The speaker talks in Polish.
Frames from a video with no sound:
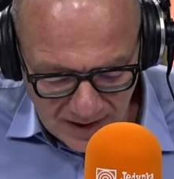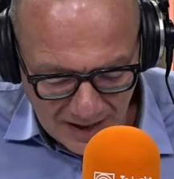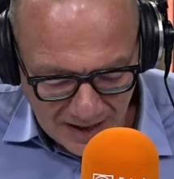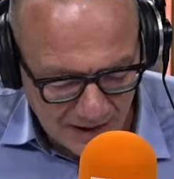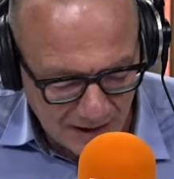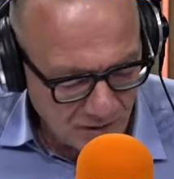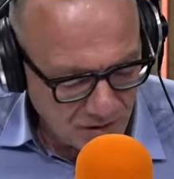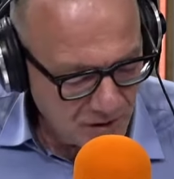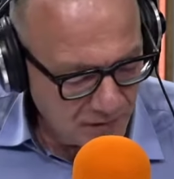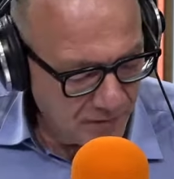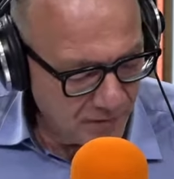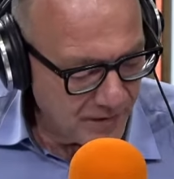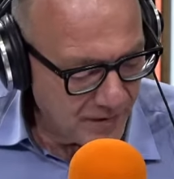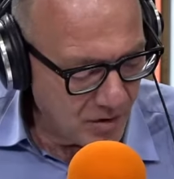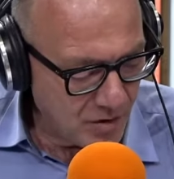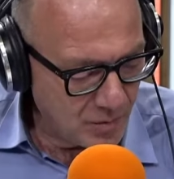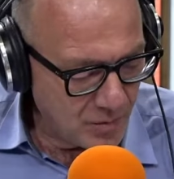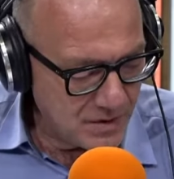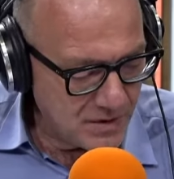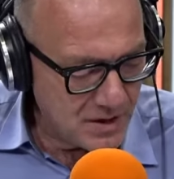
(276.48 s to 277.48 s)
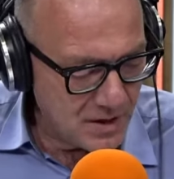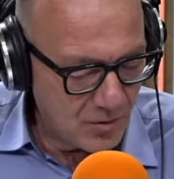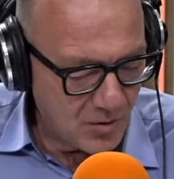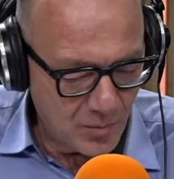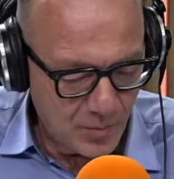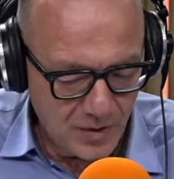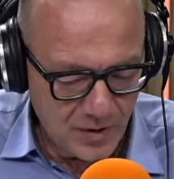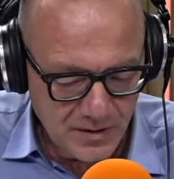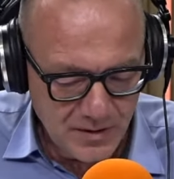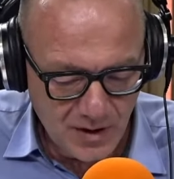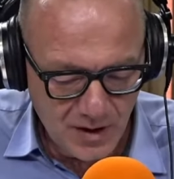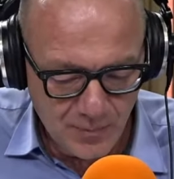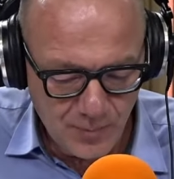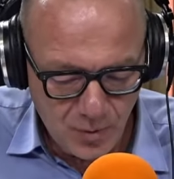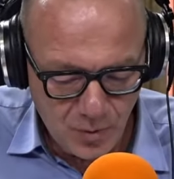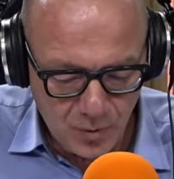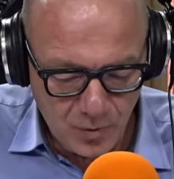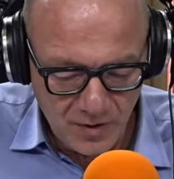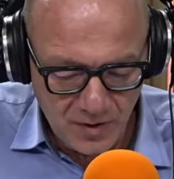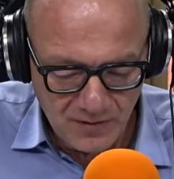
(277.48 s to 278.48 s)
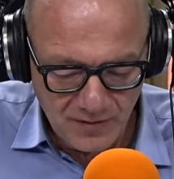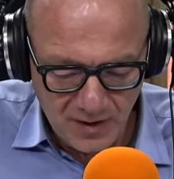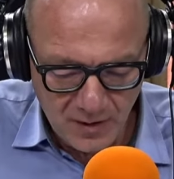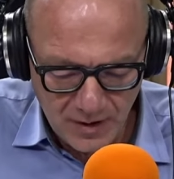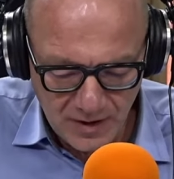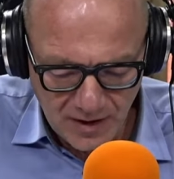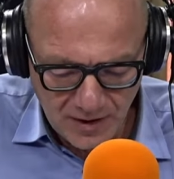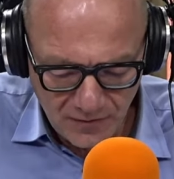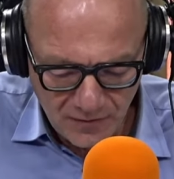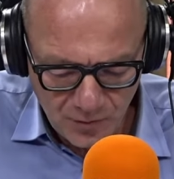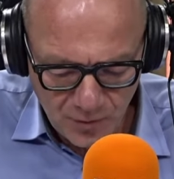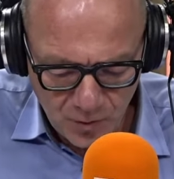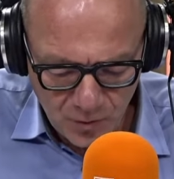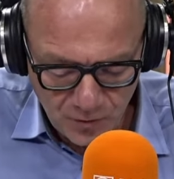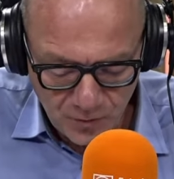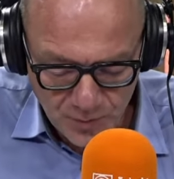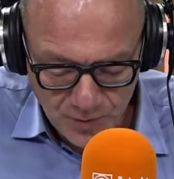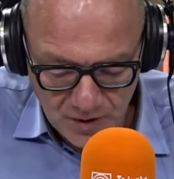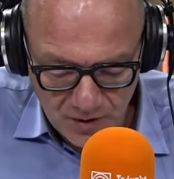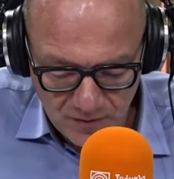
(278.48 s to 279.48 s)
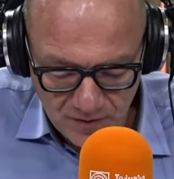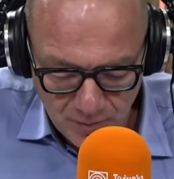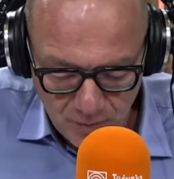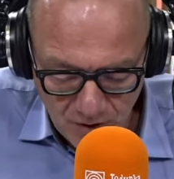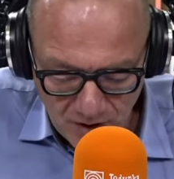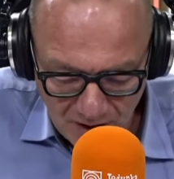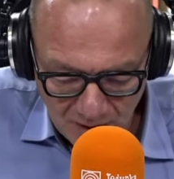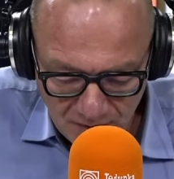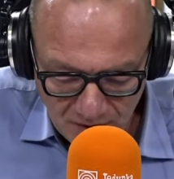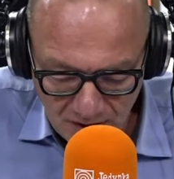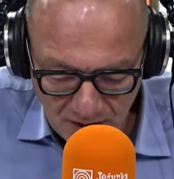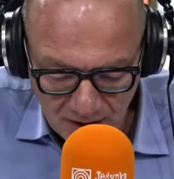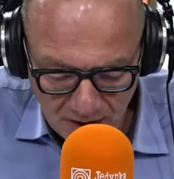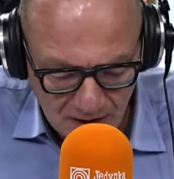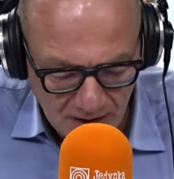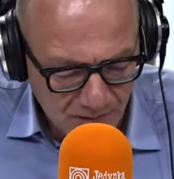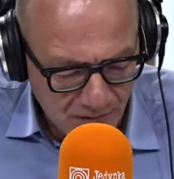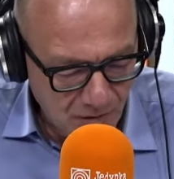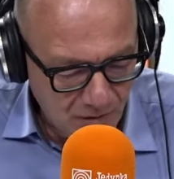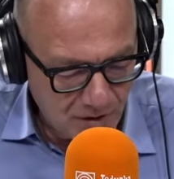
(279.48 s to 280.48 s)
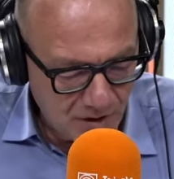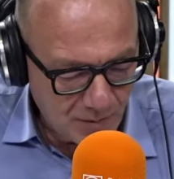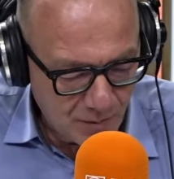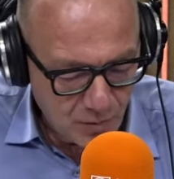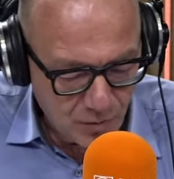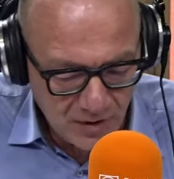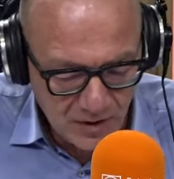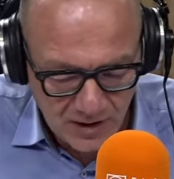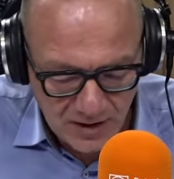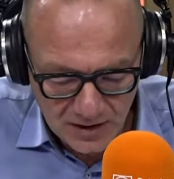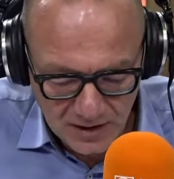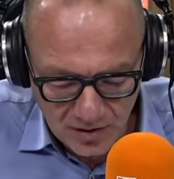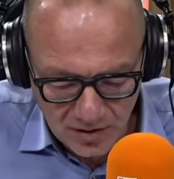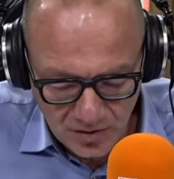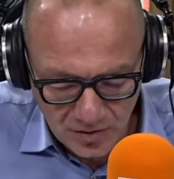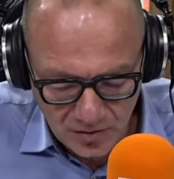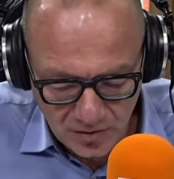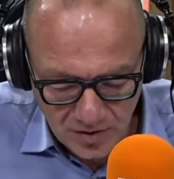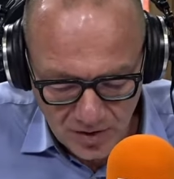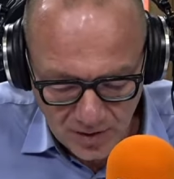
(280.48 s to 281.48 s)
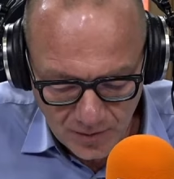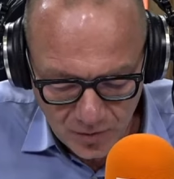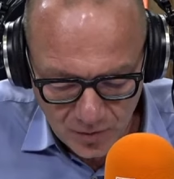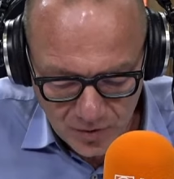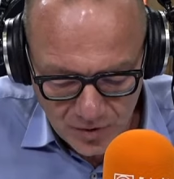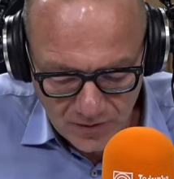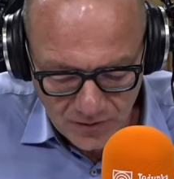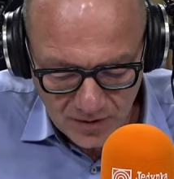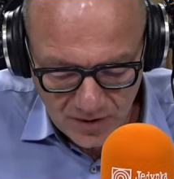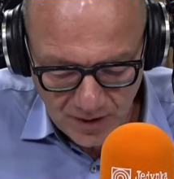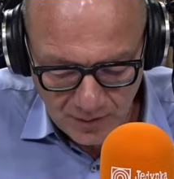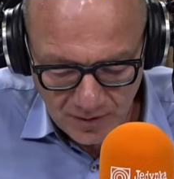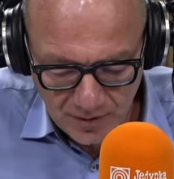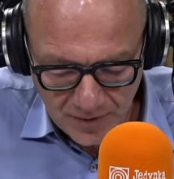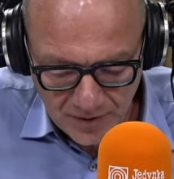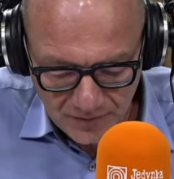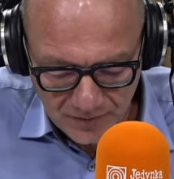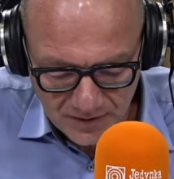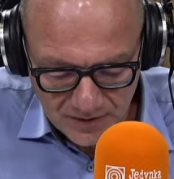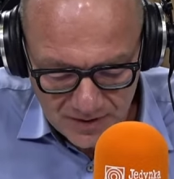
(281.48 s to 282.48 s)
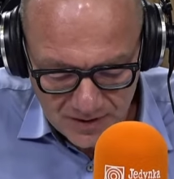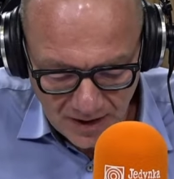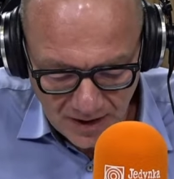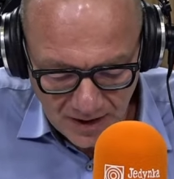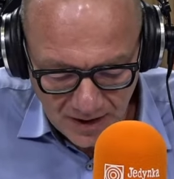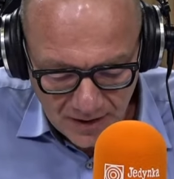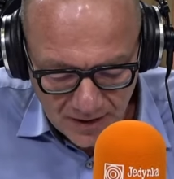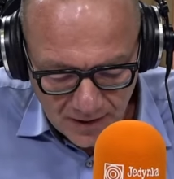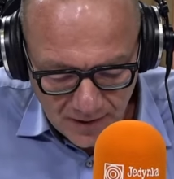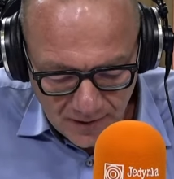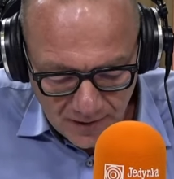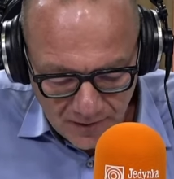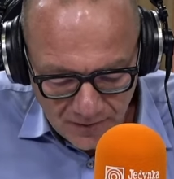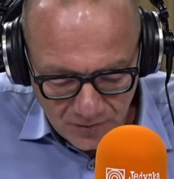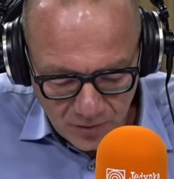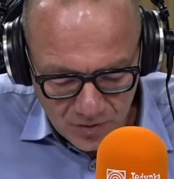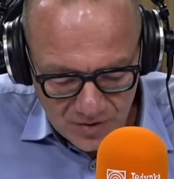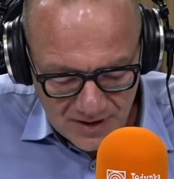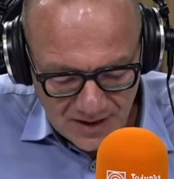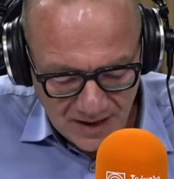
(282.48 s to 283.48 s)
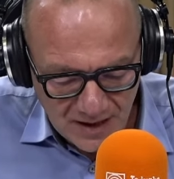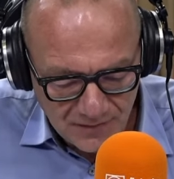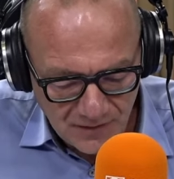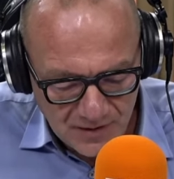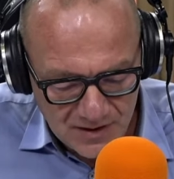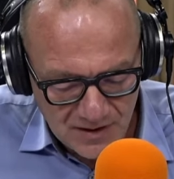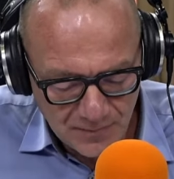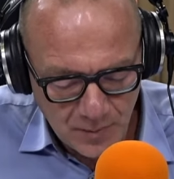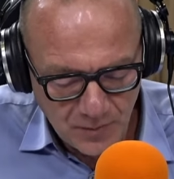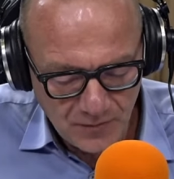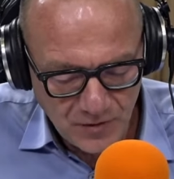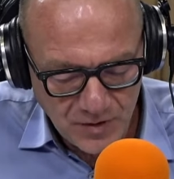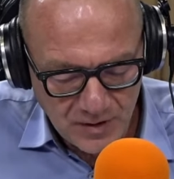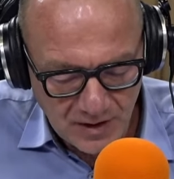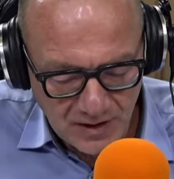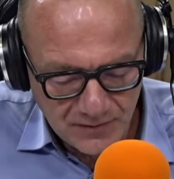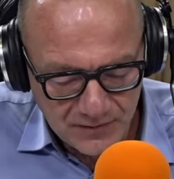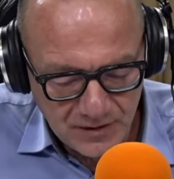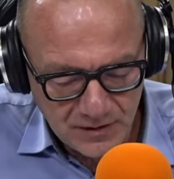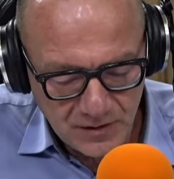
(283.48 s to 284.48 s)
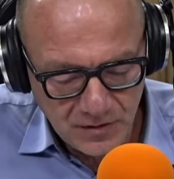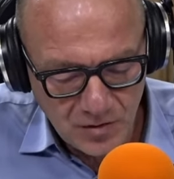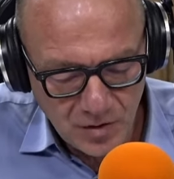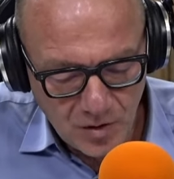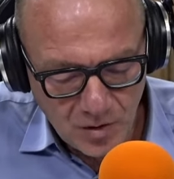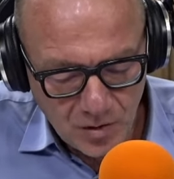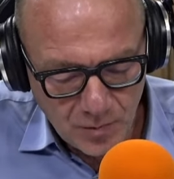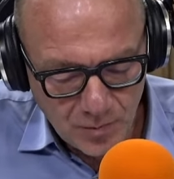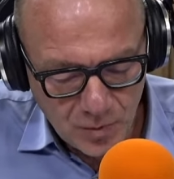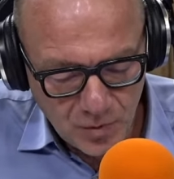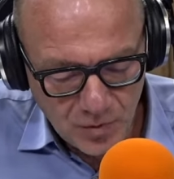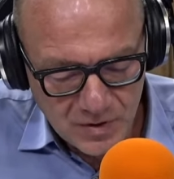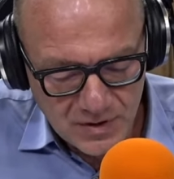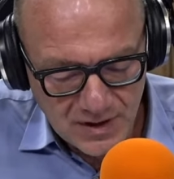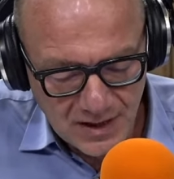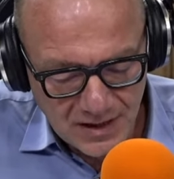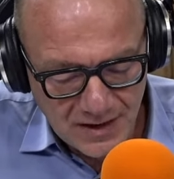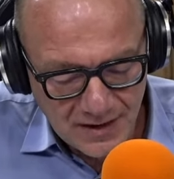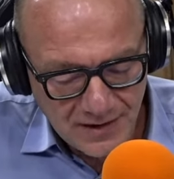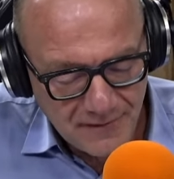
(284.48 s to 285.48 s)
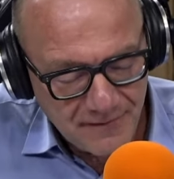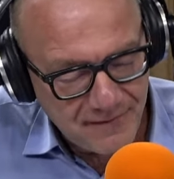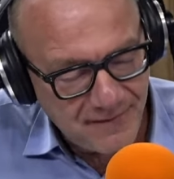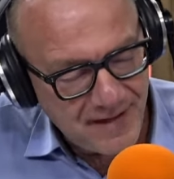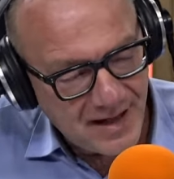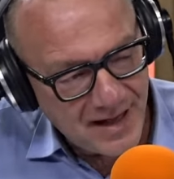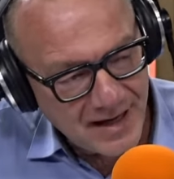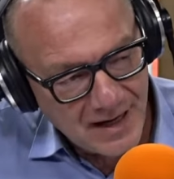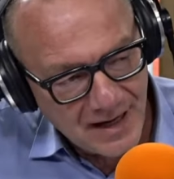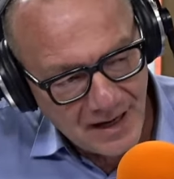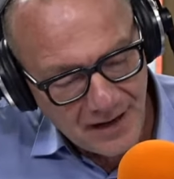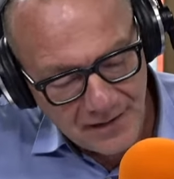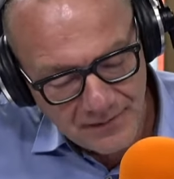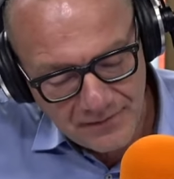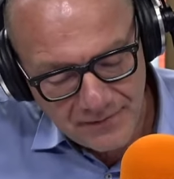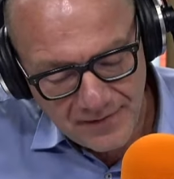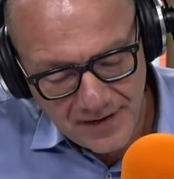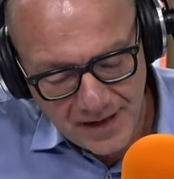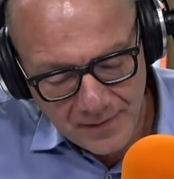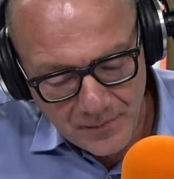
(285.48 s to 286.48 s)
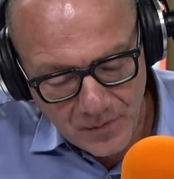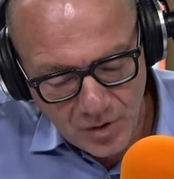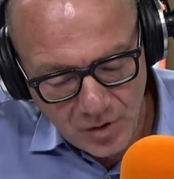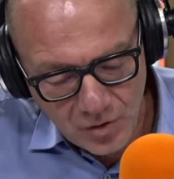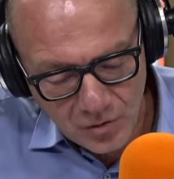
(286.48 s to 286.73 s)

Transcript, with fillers: Leyen, szefowa Komisji Europejskiej, pochukiwała na Włochów przed wyborami nie tak dawno temu, kilka tygodni temu, gdzie wygrała prawica, włoska lewica powiedziała wtedy do Brukseli: Wara wam